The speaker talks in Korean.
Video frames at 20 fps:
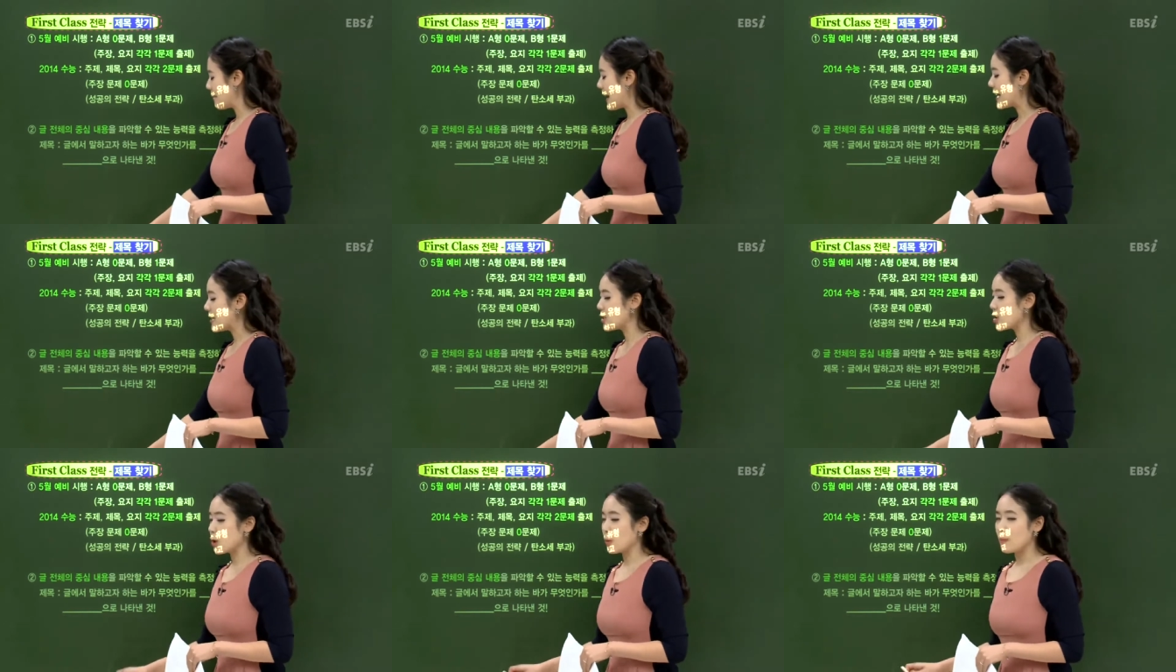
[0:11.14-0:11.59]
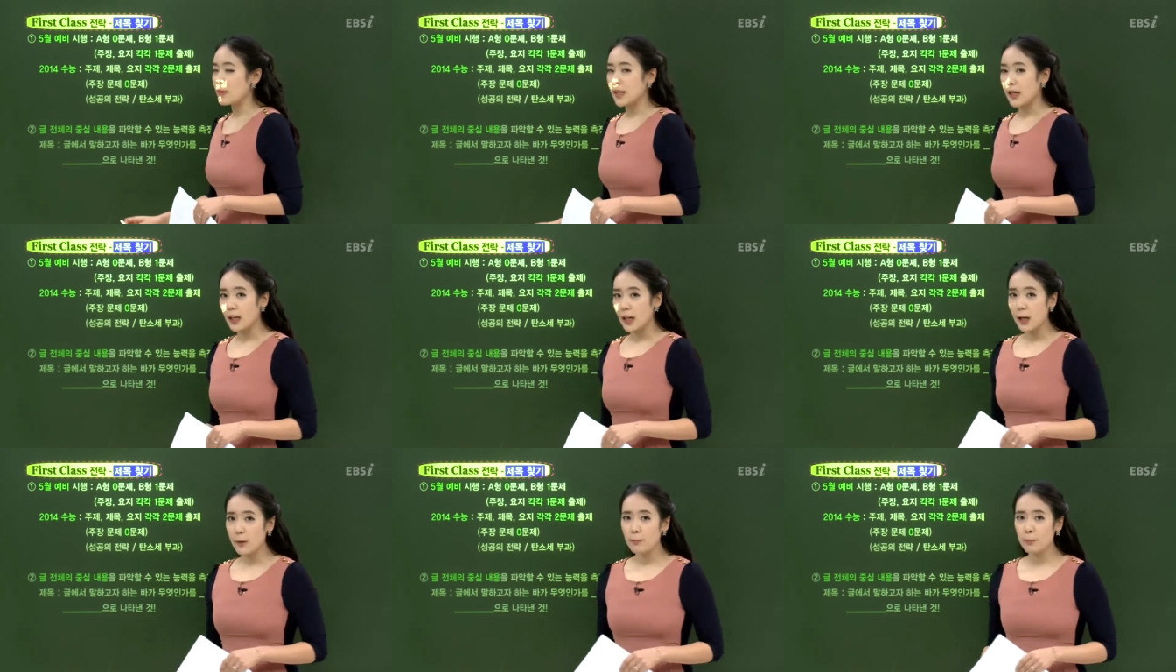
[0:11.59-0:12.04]

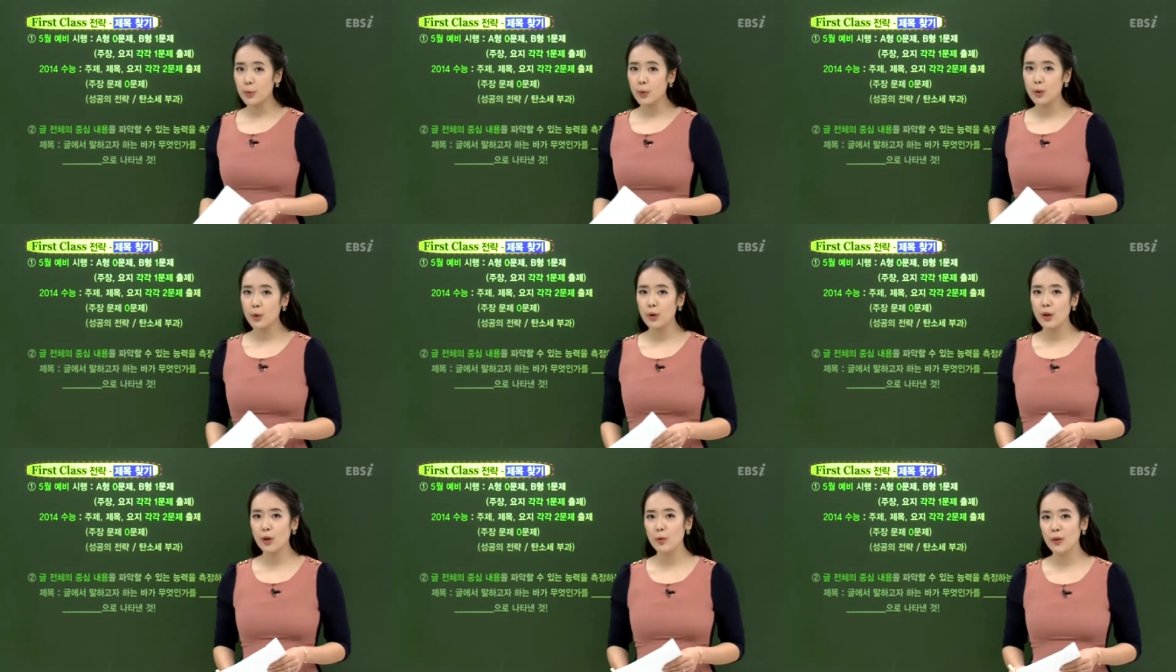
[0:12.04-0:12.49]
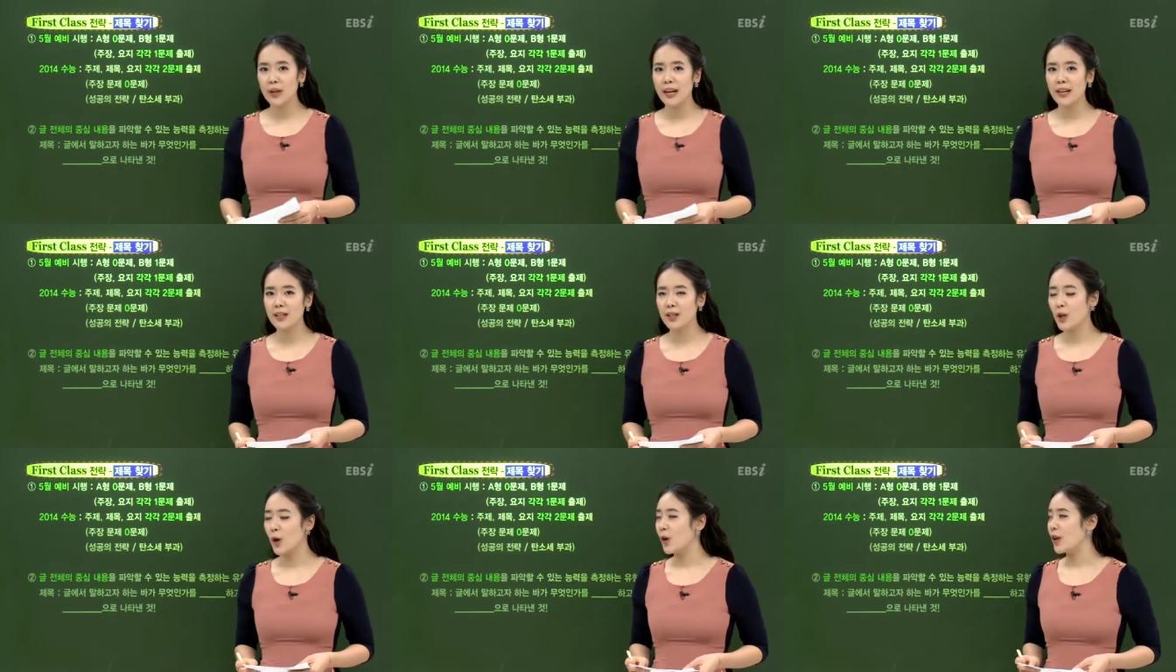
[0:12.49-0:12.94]
만점자 1%를
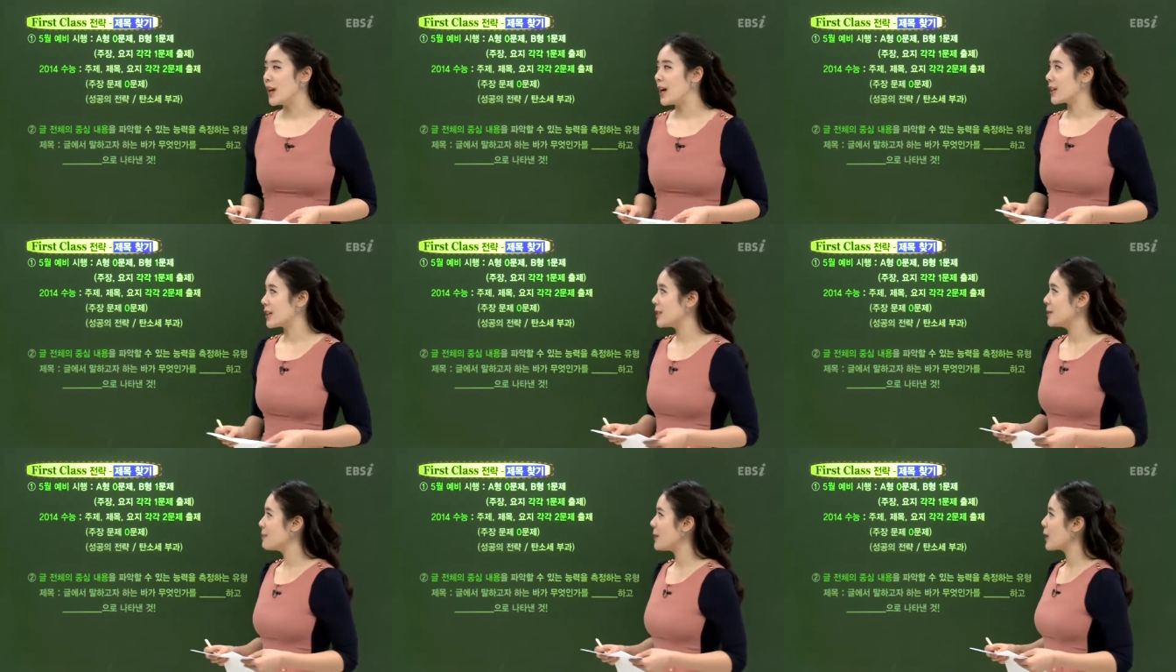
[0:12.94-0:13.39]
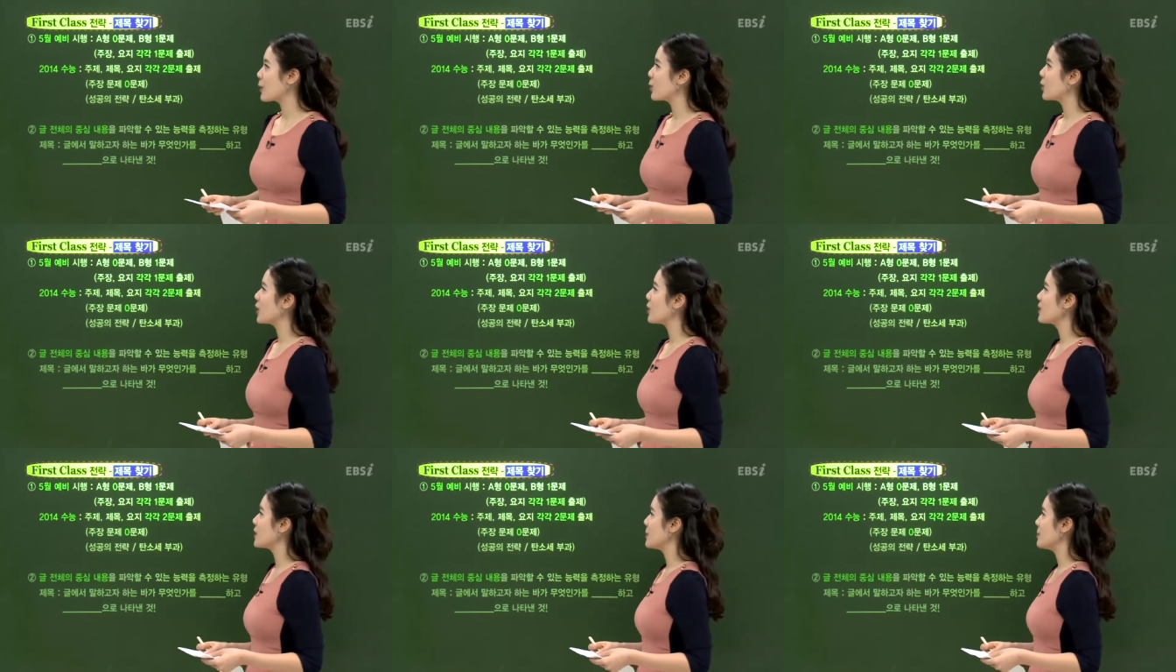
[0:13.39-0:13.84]
위한 전략은 바로
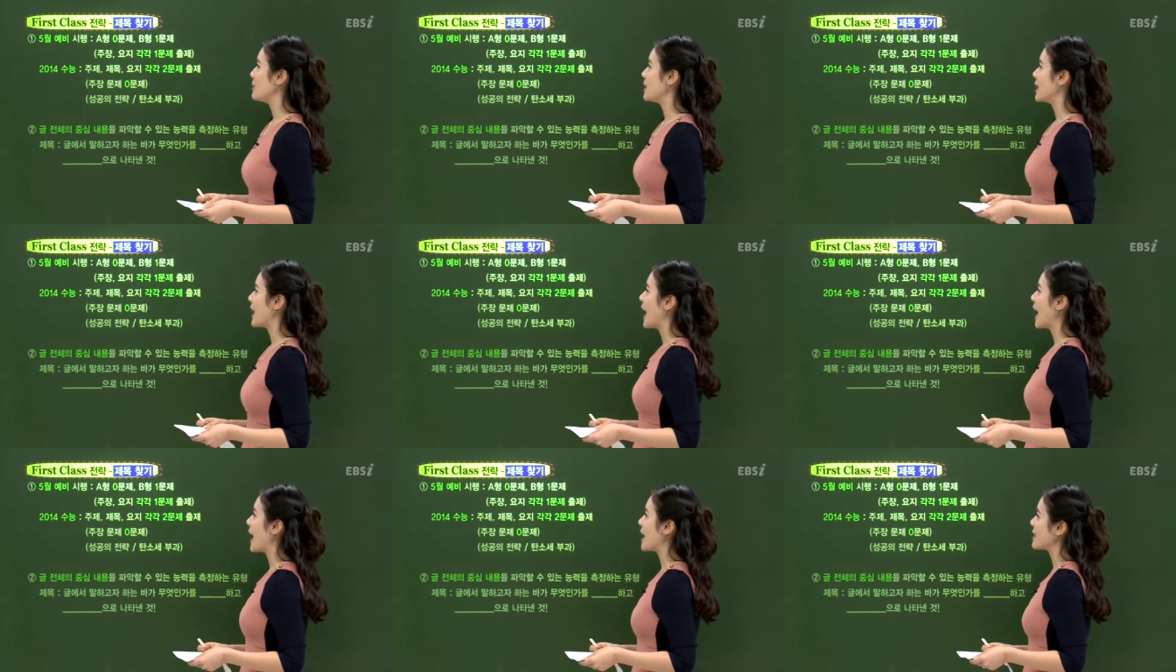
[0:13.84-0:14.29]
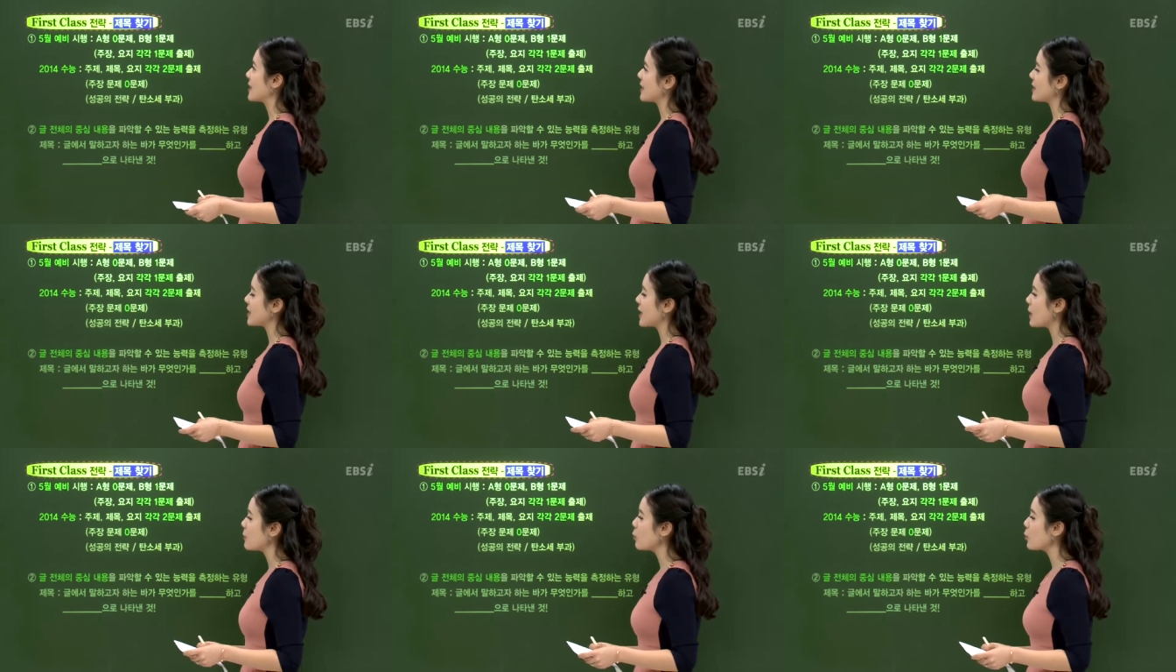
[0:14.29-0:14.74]
이것입니다. 자,
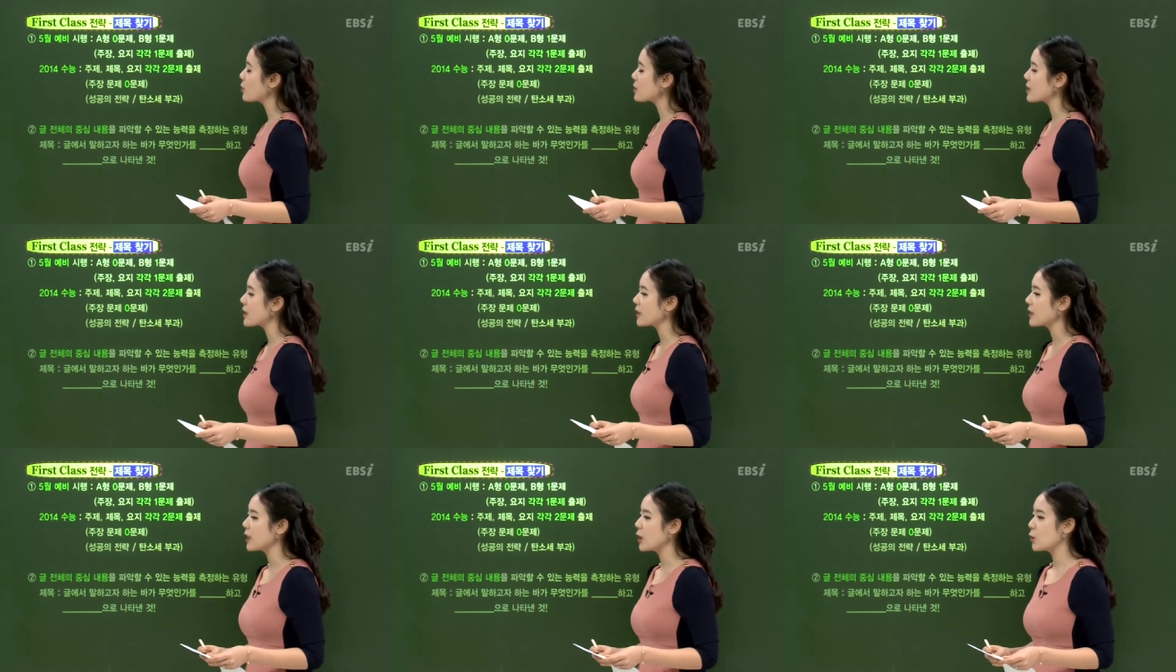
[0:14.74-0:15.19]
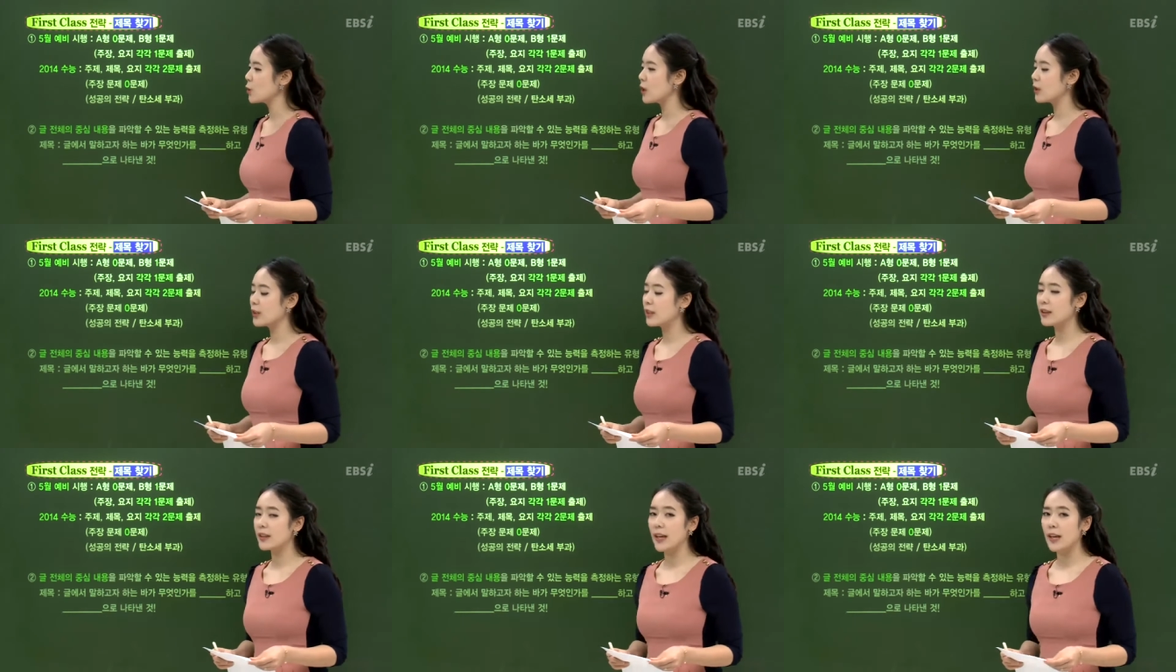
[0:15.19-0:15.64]
제목 찾기
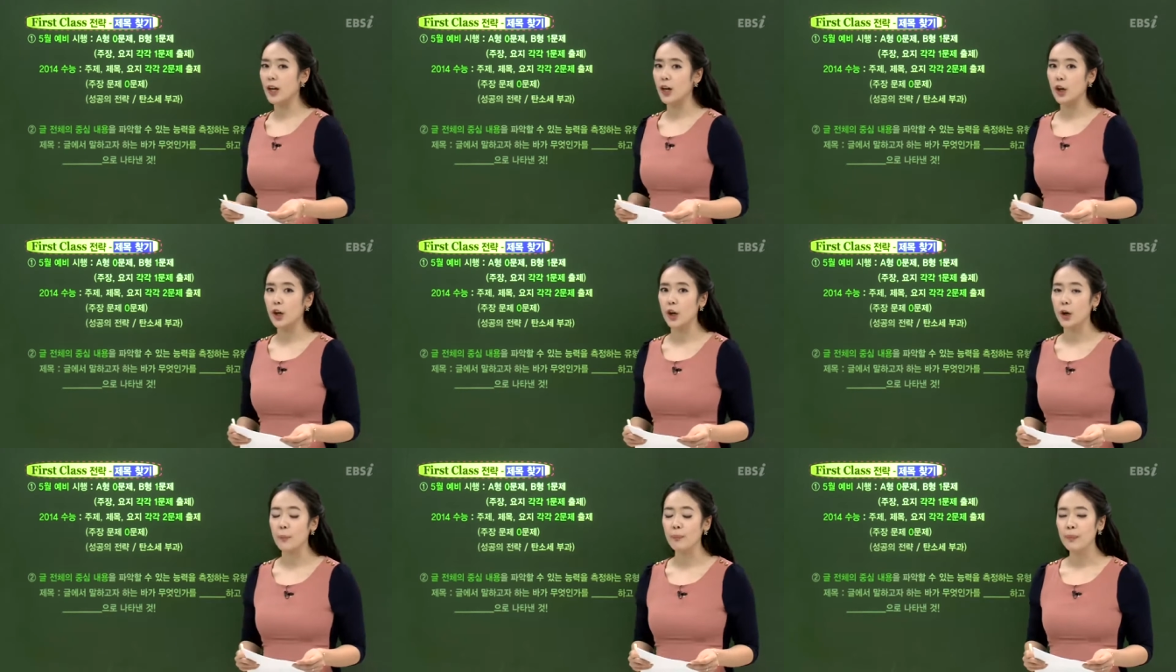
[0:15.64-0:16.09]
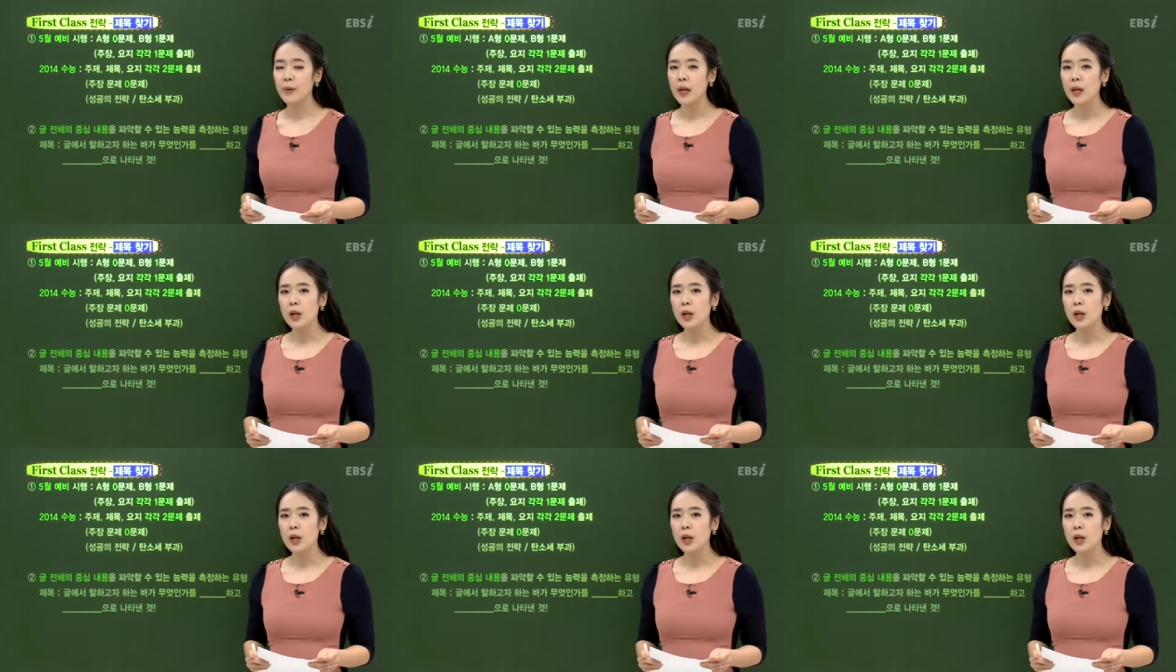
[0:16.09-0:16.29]
유형인데요.